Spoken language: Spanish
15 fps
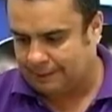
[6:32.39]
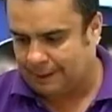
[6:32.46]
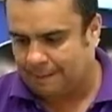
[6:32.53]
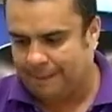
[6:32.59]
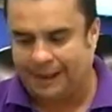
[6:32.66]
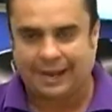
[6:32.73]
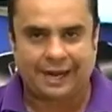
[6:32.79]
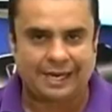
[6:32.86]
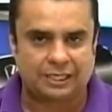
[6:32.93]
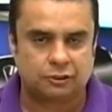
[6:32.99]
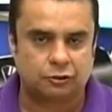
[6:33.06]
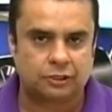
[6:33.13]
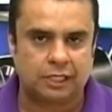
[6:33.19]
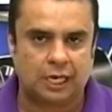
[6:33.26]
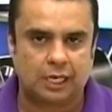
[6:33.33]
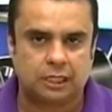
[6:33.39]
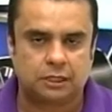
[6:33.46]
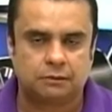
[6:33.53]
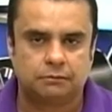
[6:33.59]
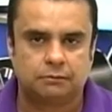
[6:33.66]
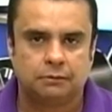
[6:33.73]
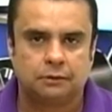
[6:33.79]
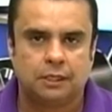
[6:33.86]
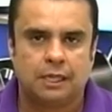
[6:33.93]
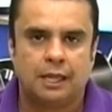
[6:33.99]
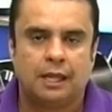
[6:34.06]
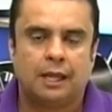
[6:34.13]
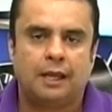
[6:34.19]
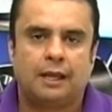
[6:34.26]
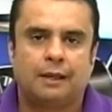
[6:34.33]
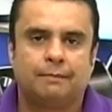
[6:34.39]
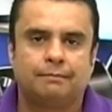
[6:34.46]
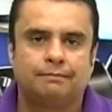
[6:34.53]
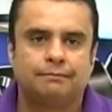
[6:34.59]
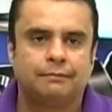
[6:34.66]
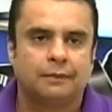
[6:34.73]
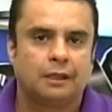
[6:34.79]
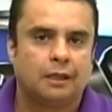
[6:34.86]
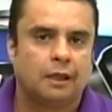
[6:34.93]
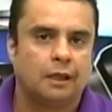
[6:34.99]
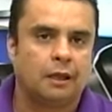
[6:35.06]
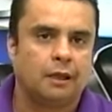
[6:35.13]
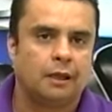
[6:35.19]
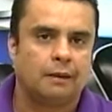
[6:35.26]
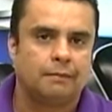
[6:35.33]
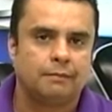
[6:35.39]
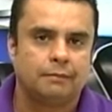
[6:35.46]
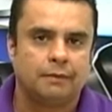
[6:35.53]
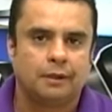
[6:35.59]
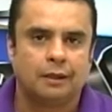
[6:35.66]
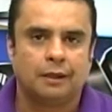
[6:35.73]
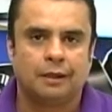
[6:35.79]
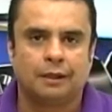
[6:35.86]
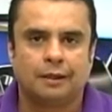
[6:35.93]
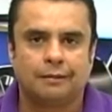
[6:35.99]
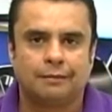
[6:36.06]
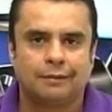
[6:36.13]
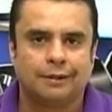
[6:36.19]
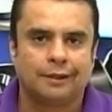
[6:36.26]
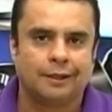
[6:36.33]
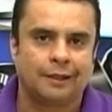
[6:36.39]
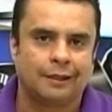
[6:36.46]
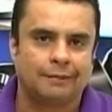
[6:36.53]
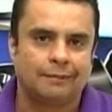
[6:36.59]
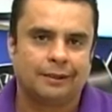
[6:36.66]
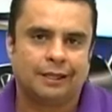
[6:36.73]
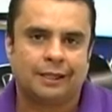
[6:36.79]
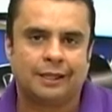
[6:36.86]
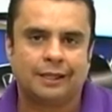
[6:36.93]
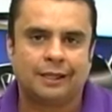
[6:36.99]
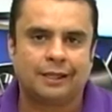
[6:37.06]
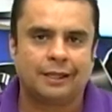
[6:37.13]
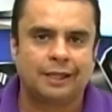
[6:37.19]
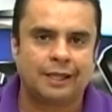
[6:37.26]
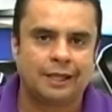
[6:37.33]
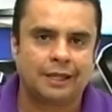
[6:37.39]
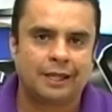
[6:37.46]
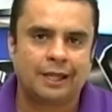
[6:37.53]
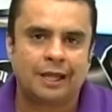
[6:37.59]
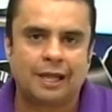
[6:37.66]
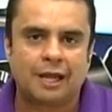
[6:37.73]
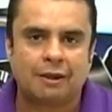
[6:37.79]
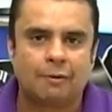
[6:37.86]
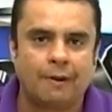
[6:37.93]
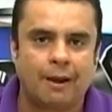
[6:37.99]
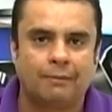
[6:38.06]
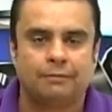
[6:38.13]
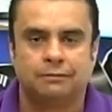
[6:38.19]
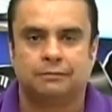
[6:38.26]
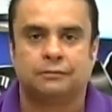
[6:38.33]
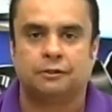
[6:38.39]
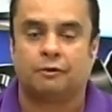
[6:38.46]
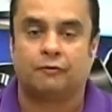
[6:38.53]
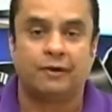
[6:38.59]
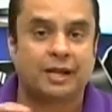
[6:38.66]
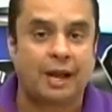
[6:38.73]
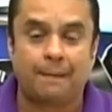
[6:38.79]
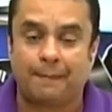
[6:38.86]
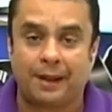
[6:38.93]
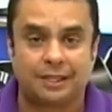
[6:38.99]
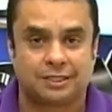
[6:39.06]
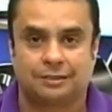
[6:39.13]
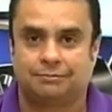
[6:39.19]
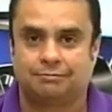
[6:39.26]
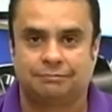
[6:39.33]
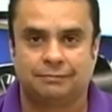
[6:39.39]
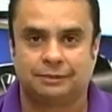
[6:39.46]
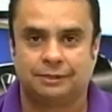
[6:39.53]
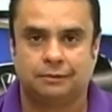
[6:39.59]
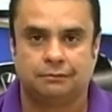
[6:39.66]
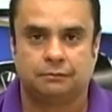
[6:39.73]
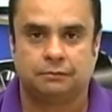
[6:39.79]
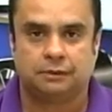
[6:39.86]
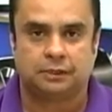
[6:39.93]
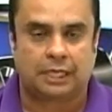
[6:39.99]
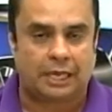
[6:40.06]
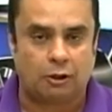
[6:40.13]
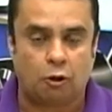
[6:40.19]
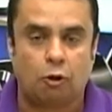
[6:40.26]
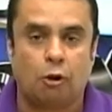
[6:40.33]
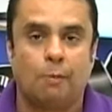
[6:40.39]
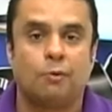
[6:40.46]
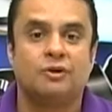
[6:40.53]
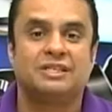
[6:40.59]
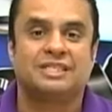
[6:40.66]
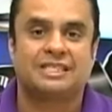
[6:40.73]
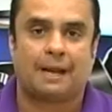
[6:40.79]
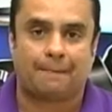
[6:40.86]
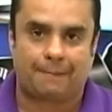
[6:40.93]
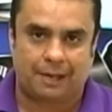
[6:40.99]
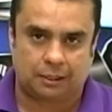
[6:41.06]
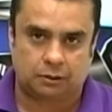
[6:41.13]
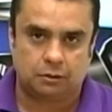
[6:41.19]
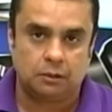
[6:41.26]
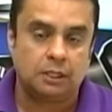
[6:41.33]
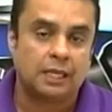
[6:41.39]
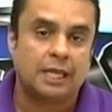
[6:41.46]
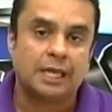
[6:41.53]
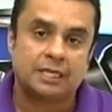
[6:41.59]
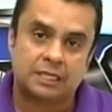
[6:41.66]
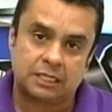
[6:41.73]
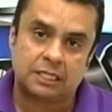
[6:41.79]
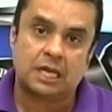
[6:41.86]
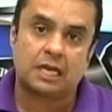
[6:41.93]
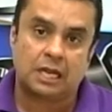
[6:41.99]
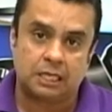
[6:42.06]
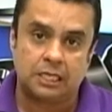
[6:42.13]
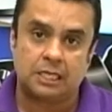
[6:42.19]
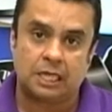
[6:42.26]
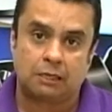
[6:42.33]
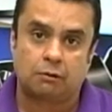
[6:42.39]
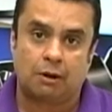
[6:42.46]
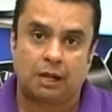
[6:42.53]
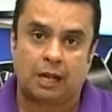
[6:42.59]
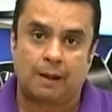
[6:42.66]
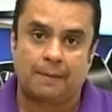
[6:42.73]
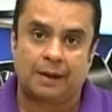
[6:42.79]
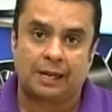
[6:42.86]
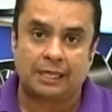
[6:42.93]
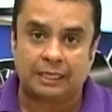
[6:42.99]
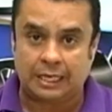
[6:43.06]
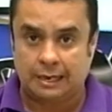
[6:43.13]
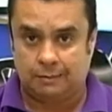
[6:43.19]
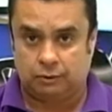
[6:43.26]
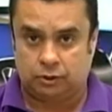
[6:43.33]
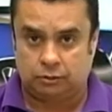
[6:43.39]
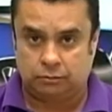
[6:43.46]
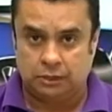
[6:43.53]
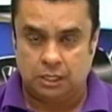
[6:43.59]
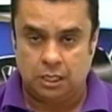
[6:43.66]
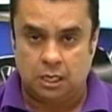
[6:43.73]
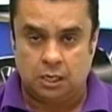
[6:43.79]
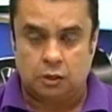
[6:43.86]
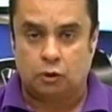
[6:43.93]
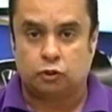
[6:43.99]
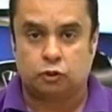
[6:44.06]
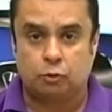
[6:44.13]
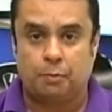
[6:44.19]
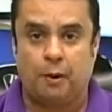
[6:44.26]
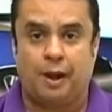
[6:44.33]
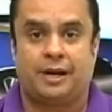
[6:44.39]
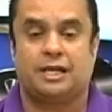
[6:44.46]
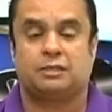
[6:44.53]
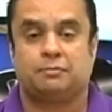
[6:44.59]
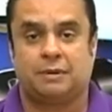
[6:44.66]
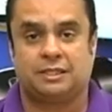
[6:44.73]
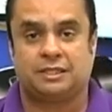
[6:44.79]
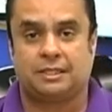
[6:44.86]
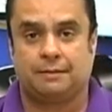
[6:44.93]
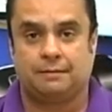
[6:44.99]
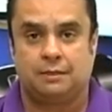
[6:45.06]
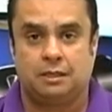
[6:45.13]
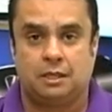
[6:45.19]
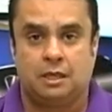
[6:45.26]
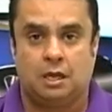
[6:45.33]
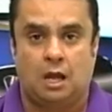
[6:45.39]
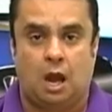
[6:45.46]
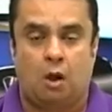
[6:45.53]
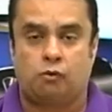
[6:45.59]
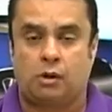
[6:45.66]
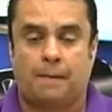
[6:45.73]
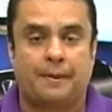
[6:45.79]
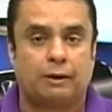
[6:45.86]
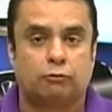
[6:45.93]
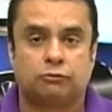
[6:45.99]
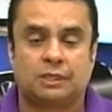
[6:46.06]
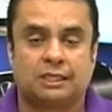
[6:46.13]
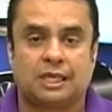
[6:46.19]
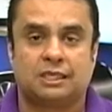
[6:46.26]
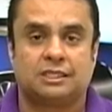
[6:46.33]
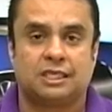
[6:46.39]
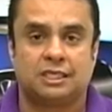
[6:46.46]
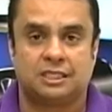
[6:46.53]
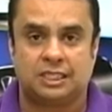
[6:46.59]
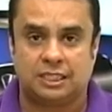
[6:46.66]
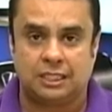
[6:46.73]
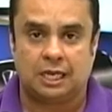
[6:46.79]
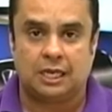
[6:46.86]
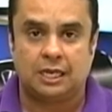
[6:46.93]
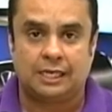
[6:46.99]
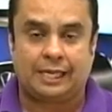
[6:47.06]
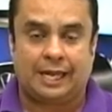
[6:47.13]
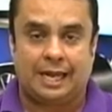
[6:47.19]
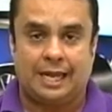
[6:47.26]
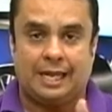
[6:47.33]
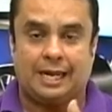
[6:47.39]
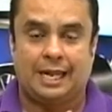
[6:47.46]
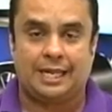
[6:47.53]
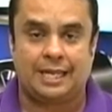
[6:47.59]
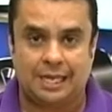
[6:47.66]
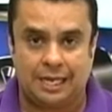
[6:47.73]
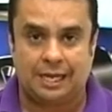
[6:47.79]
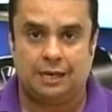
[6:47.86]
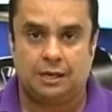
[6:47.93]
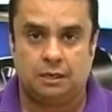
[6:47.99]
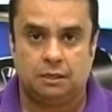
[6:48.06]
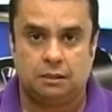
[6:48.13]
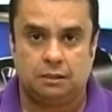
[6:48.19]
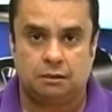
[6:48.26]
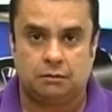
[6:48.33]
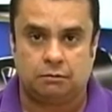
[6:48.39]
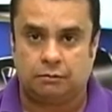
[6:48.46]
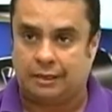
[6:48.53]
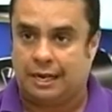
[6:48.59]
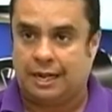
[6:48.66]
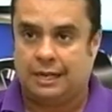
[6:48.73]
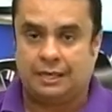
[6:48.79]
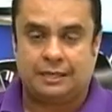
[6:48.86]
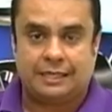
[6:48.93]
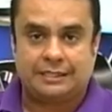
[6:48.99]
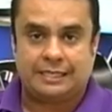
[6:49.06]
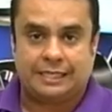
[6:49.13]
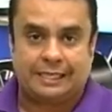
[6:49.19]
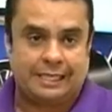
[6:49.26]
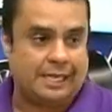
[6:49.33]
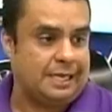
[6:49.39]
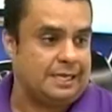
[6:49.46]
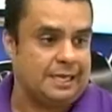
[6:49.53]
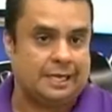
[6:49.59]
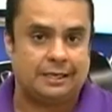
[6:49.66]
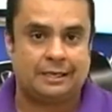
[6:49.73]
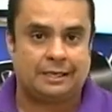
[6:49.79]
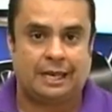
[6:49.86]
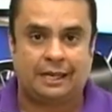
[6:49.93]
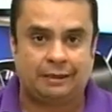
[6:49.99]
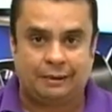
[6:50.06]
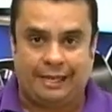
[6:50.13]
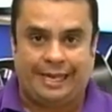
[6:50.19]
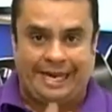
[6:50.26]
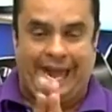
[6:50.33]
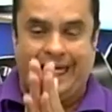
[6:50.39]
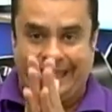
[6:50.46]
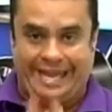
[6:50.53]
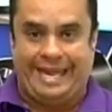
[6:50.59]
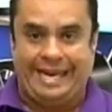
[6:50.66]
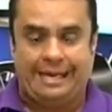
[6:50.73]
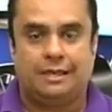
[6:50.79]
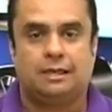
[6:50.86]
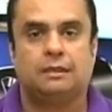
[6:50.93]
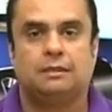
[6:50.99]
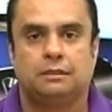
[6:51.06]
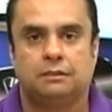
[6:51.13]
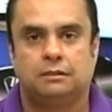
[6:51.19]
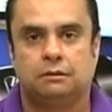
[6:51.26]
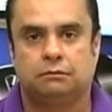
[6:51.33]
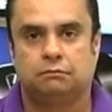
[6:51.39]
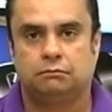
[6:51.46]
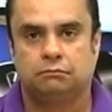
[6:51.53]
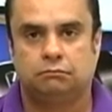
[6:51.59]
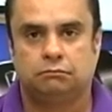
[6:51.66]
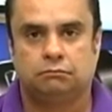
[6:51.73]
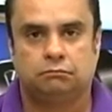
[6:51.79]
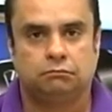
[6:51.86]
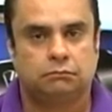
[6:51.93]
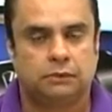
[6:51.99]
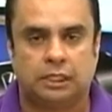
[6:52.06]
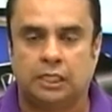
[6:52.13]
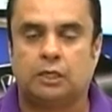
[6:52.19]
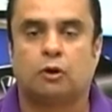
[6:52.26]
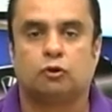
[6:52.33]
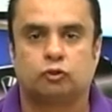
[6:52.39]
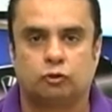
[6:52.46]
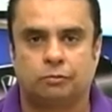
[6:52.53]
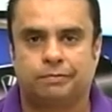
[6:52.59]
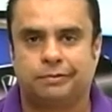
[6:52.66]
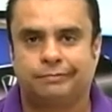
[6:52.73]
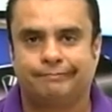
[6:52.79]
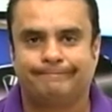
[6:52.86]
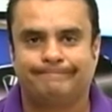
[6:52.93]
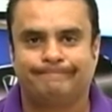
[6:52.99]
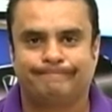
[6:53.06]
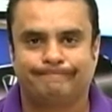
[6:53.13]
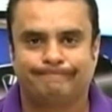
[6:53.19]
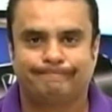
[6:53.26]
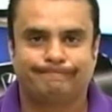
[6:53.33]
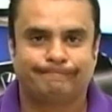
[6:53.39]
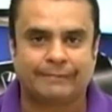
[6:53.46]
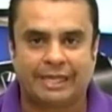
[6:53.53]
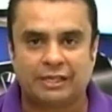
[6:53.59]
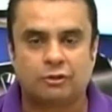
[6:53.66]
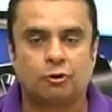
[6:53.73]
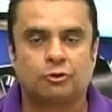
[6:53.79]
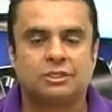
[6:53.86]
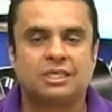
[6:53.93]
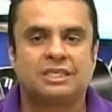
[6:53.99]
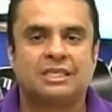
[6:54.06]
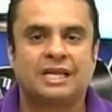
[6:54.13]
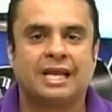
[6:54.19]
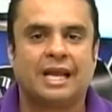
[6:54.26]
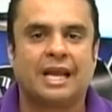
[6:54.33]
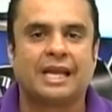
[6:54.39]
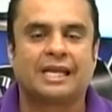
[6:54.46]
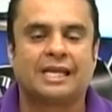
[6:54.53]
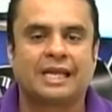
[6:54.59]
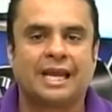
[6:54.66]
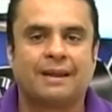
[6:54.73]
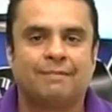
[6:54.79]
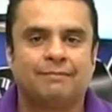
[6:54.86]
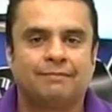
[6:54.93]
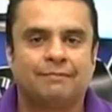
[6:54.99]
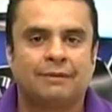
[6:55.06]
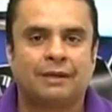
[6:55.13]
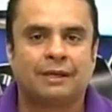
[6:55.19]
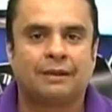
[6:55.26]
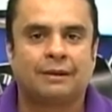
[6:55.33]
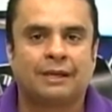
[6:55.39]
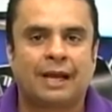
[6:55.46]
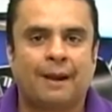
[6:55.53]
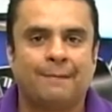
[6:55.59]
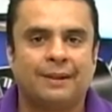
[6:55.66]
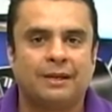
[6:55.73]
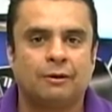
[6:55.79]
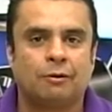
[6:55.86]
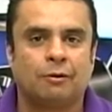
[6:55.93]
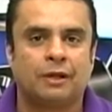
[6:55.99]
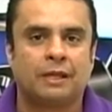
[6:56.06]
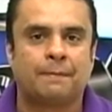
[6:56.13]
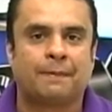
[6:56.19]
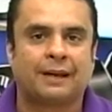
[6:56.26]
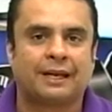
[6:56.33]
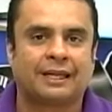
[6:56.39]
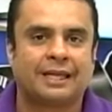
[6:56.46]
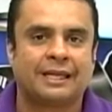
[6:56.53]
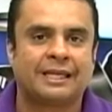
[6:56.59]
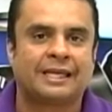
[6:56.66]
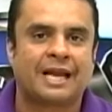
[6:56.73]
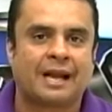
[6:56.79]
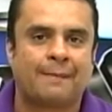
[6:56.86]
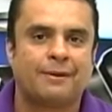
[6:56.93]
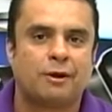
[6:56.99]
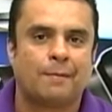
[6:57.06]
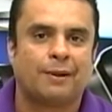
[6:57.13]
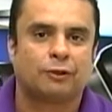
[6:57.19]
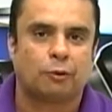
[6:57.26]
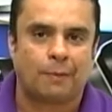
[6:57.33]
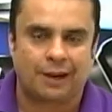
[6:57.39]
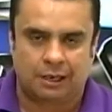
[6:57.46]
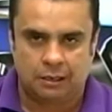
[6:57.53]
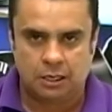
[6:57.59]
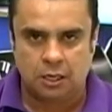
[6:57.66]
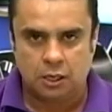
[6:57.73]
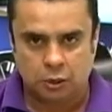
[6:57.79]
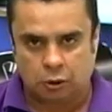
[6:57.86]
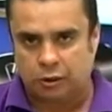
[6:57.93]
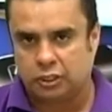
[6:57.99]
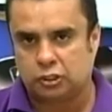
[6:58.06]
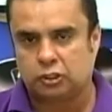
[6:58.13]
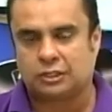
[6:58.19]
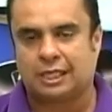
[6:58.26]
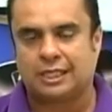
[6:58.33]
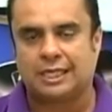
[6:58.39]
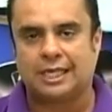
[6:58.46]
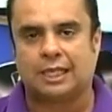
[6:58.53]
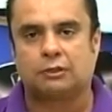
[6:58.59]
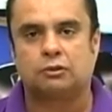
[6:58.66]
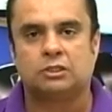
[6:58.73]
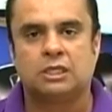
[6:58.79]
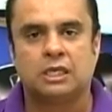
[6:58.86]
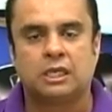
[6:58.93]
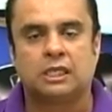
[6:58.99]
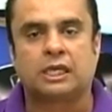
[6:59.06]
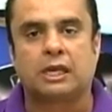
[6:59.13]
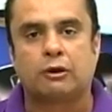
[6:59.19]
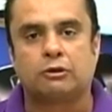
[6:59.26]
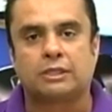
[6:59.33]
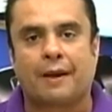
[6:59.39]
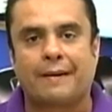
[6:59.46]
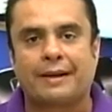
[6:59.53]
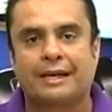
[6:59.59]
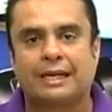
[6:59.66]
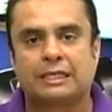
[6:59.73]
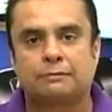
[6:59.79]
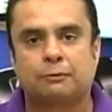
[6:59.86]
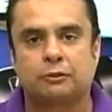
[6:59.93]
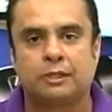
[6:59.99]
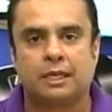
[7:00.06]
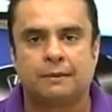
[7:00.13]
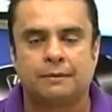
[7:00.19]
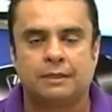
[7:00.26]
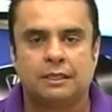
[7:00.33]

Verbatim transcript: ...pagares sociales. Em, em, em, eh, eh, eh, no fue capaz, quedó como un zapato. Ese es el candidato a la Cámara que tenemos. No supo dar respuesta a una pregunta tan sencilla que era de él, no era el de enseguida ni el, era de él. Y no supo. Entonces, ¿en qué camino y, para y qué camino va a tomar con esos candidatos que no saben responder?